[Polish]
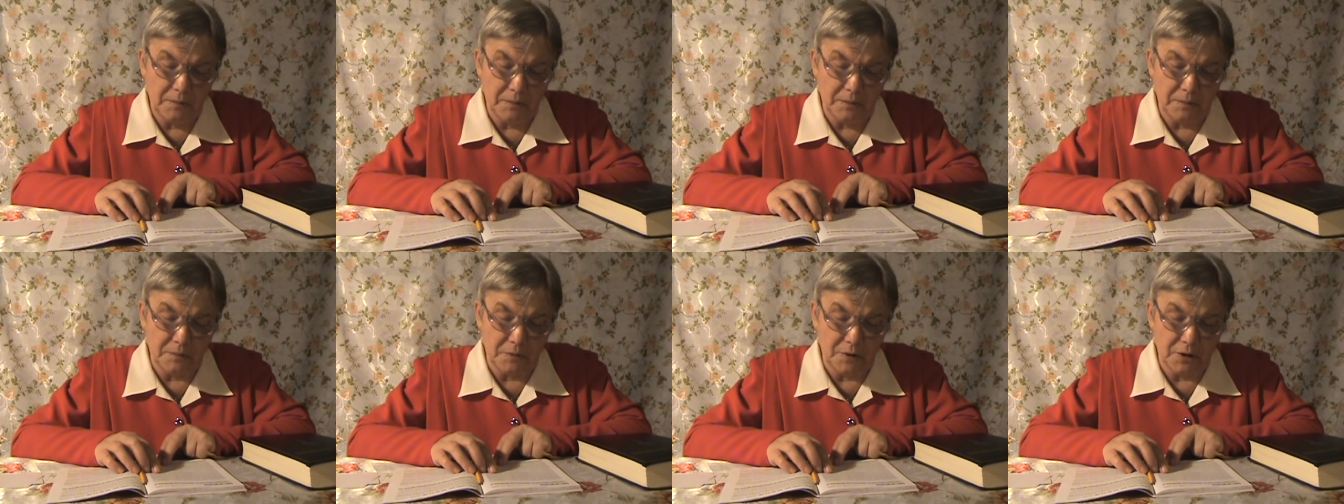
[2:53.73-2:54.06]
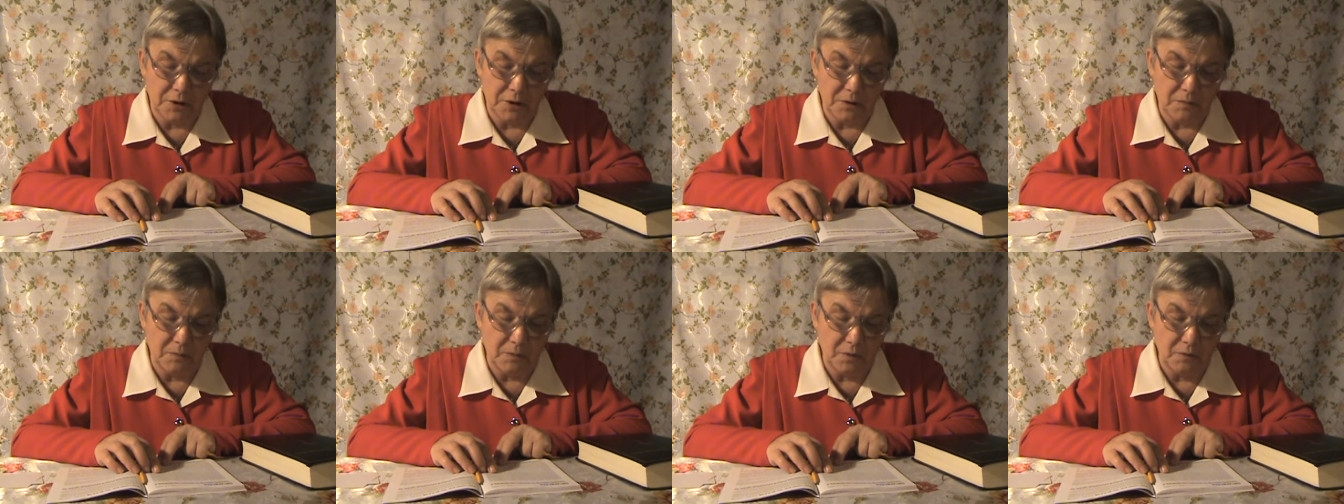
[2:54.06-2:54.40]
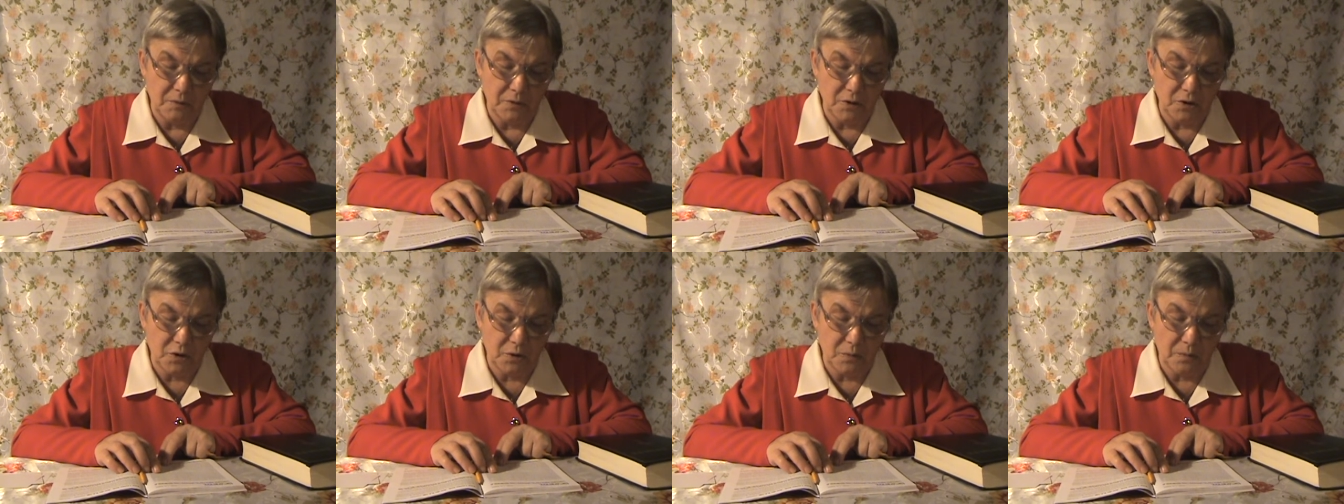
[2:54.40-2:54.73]
poprzez
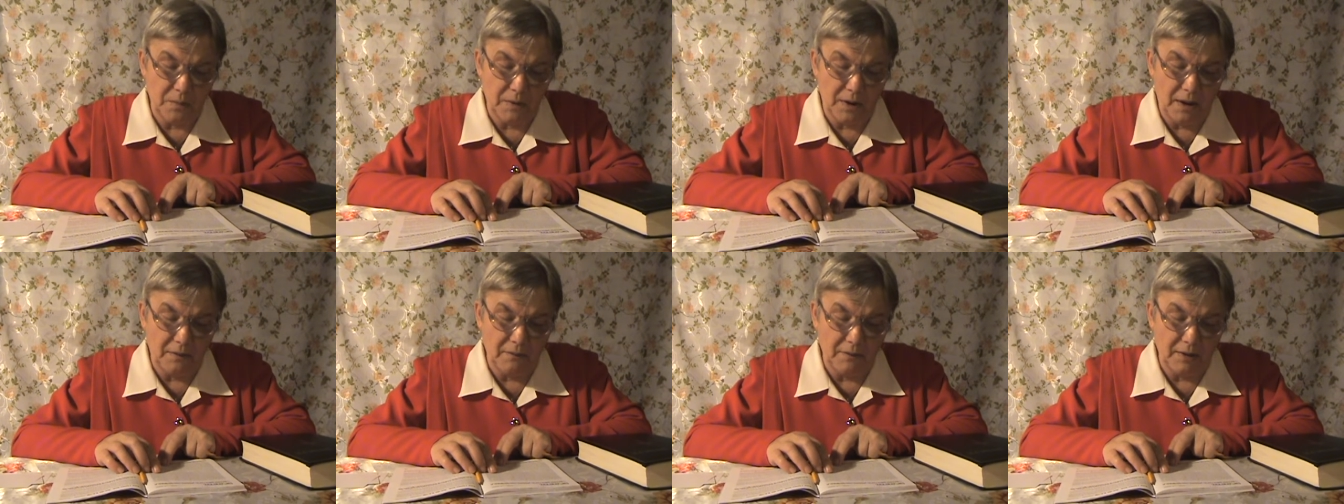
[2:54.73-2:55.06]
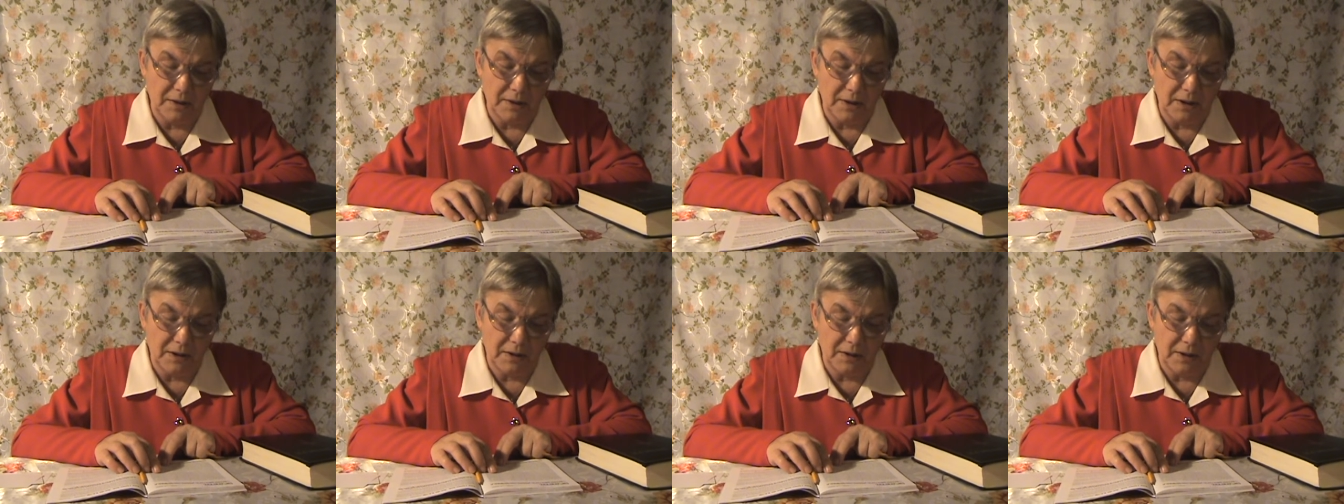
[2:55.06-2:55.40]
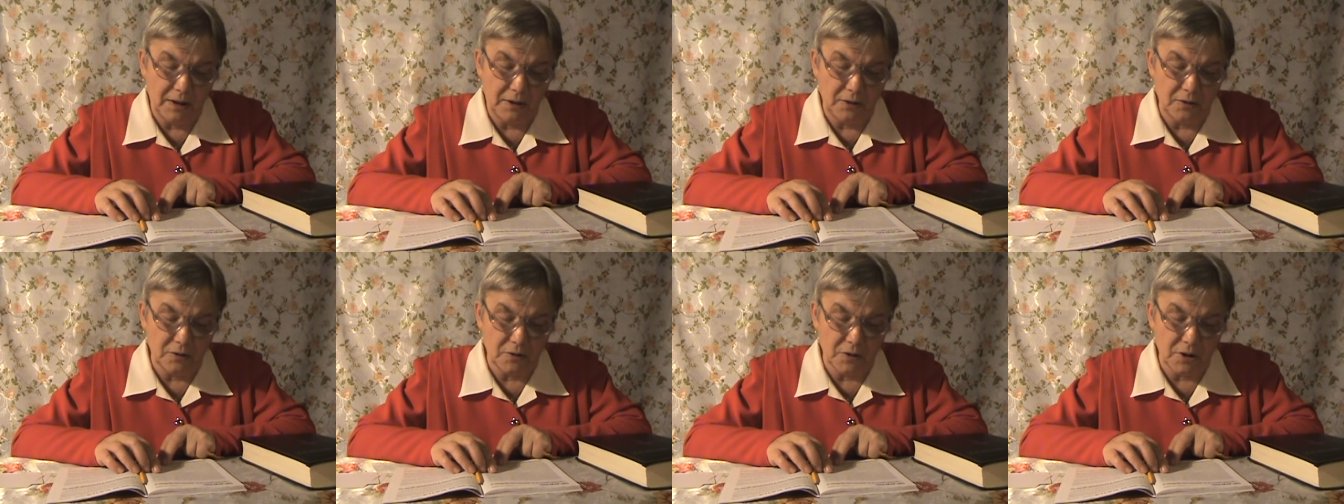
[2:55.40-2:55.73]
miłość prawa
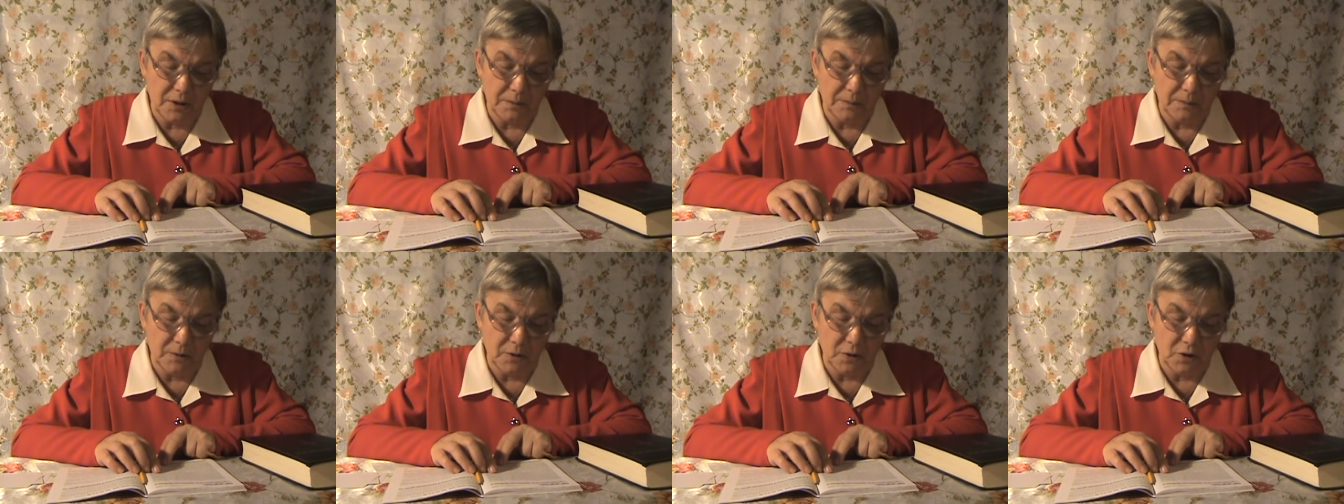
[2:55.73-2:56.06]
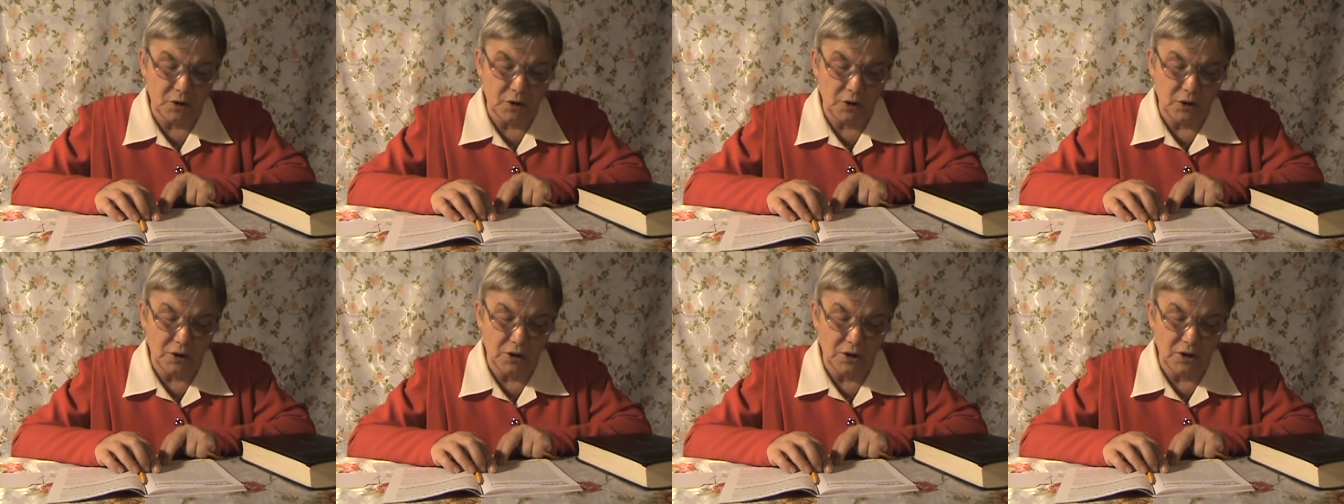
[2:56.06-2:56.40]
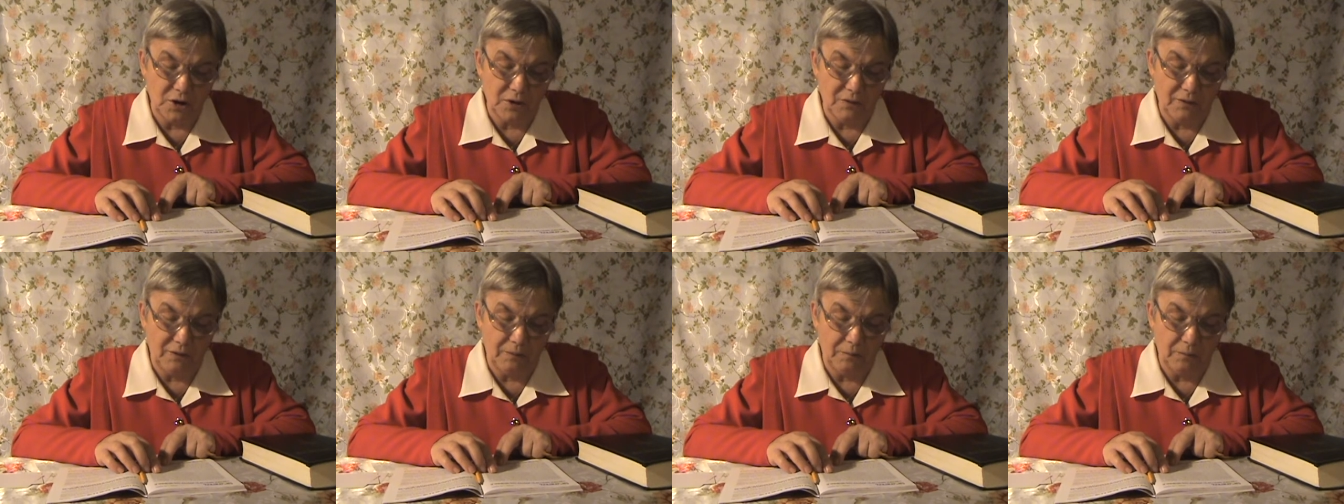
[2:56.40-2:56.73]
danego za
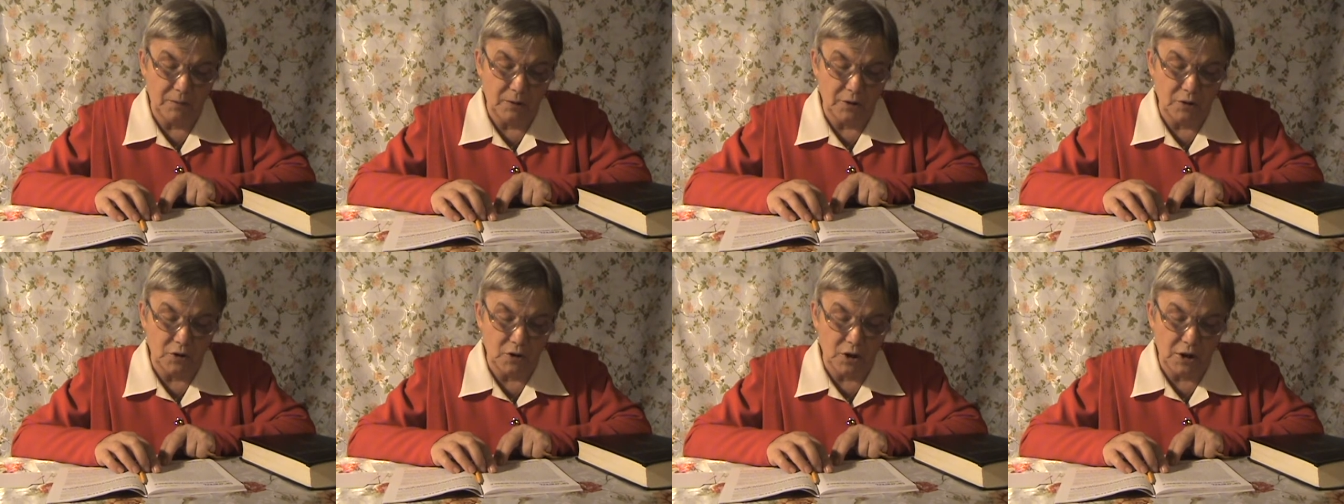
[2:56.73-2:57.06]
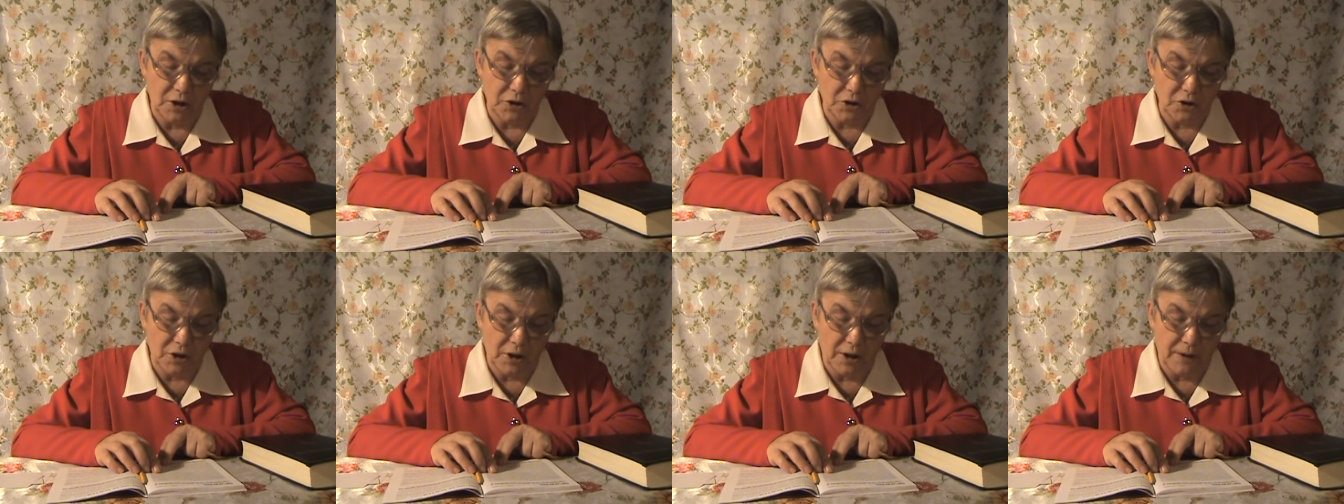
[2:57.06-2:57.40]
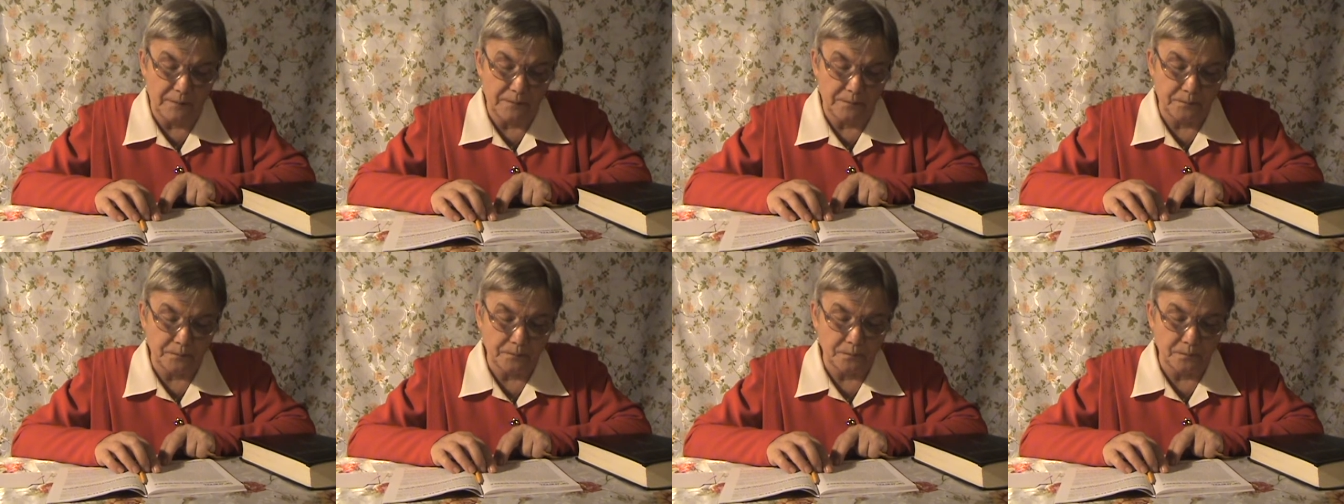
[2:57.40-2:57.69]
pośrednictwem Mojżesza.